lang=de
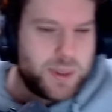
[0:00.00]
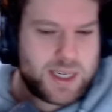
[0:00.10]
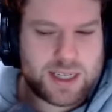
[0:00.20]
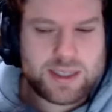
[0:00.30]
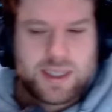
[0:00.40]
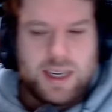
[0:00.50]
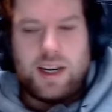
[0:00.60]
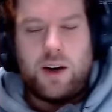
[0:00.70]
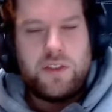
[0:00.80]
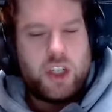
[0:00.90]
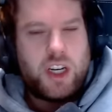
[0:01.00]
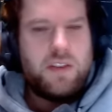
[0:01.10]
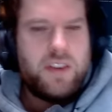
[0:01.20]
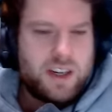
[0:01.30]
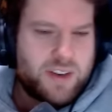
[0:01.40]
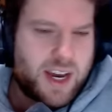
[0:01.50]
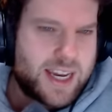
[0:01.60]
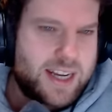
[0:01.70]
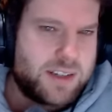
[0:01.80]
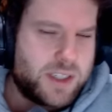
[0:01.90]
bin ich jetzt äh, auf eine schärfere
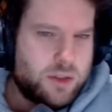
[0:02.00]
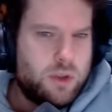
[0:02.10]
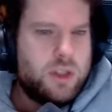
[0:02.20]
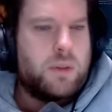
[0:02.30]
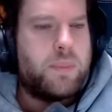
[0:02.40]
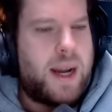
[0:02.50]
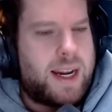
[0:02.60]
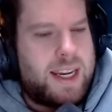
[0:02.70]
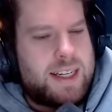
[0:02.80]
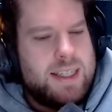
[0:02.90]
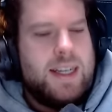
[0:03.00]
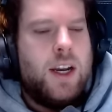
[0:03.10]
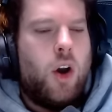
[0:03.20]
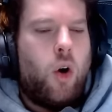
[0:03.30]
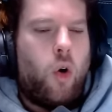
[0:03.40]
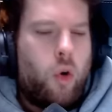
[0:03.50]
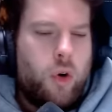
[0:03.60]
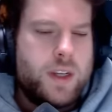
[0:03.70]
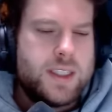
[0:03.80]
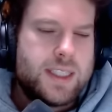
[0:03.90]
Variante, was Nudelsuppen angeht.
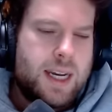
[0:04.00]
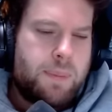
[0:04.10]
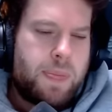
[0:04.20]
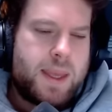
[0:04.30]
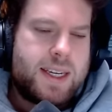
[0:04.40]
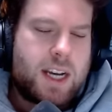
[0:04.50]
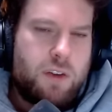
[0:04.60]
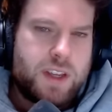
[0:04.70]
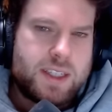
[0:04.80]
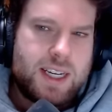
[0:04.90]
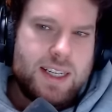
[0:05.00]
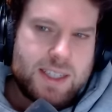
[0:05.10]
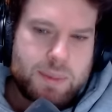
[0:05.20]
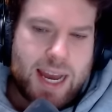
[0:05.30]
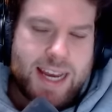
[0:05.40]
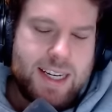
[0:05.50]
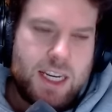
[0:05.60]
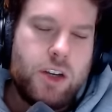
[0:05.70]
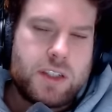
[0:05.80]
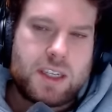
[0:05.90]
Und ähm, ich kaufe tatsächlich, es gibt einen
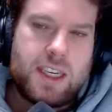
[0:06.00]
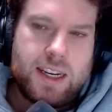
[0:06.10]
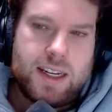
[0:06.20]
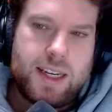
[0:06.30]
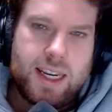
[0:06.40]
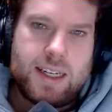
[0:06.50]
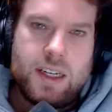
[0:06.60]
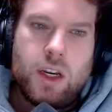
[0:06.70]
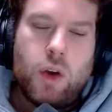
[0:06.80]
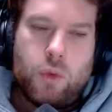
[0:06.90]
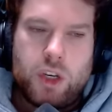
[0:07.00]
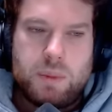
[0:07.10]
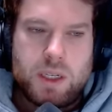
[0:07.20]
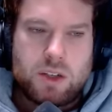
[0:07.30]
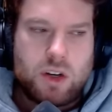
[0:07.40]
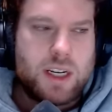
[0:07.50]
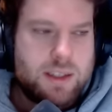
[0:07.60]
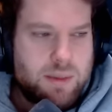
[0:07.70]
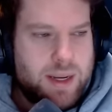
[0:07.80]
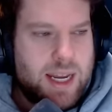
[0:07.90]
Kiosk hier in der Nähe, wo ich mir
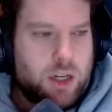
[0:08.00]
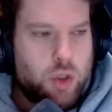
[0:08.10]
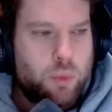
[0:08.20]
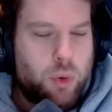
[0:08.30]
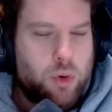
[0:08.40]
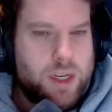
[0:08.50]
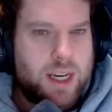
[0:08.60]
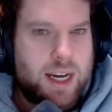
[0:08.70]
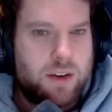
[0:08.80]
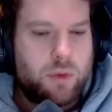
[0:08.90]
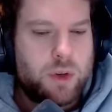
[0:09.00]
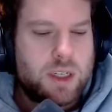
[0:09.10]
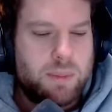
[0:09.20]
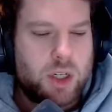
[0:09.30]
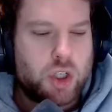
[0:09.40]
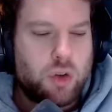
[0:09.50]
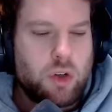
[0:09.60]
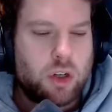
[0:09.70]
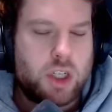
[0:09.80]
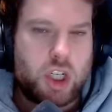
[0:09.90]
sonntags immer Nachschub holen kann, wo ich immer
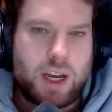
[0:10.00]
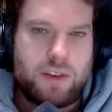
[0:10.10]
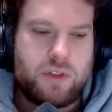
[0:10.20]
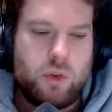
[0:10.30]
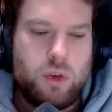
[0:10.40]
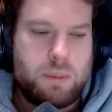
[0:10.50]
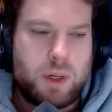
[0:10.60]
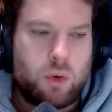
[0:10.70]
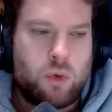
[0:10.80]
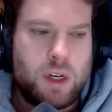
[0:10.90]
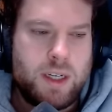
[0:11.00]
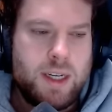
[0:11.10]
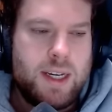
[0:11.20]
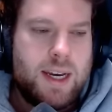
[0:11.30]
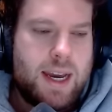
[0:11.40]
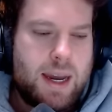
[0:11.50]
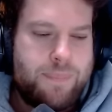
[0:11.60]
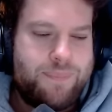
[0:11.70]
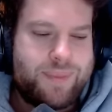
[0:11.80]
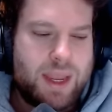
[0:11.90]
schön noch die scharfen Nudeln mir hole.
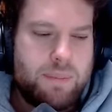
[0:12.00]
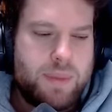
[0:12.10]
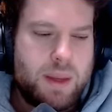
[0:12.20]
Ähm,